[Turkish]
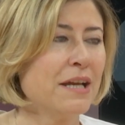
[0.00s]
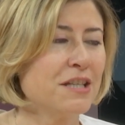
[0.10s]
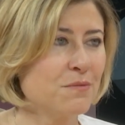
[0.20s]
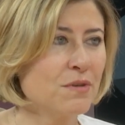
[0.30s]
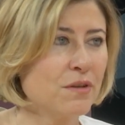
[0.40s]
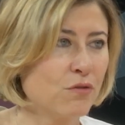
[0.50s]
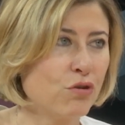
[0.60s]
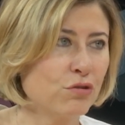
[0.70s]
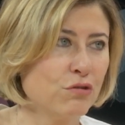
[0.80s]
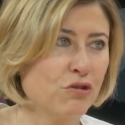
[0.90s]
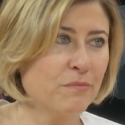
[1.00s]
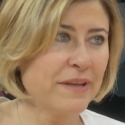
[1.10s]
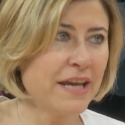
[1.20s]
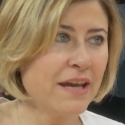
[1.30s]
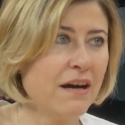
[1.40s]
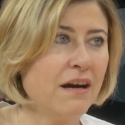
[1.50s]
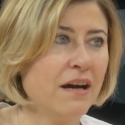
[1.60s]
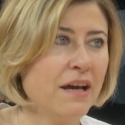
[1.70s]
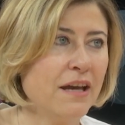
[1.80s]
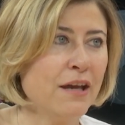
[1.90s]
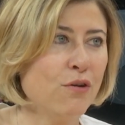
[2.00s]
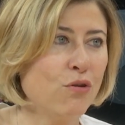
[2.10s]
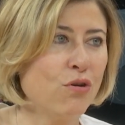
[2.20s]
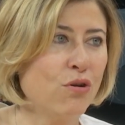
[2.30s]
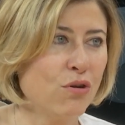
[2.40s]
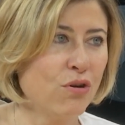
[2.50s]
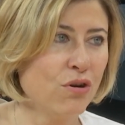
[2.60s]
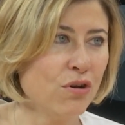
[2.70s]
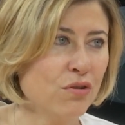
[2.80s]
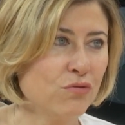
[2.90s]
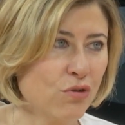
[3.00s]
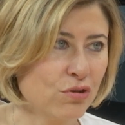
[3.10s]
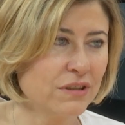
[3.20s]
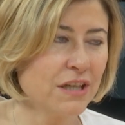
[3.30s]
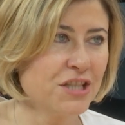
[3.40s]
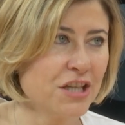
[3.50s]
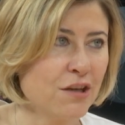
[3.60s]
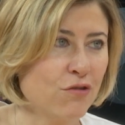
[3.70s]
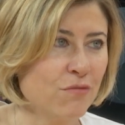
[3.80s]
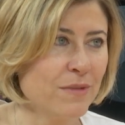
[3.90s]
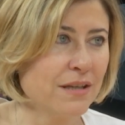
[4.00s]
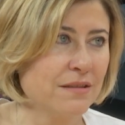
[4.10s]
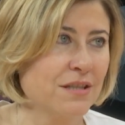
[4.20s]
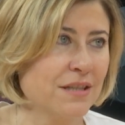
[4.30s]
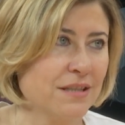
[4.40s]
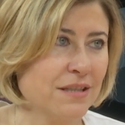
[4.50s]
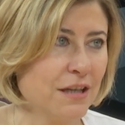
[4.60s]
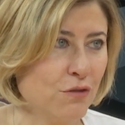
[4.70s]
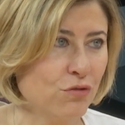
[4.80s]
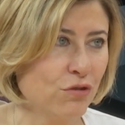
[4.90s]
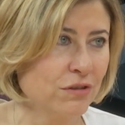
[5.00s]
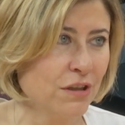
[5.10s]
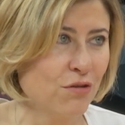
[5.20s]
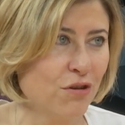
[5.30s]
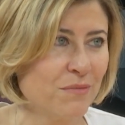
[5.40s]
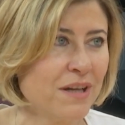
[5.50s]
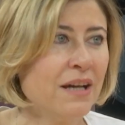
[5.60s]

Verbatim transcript: Şimdi kodluyorum. Y A H O O nokta C O M yazacaksın. yahoo.com. Yahoo.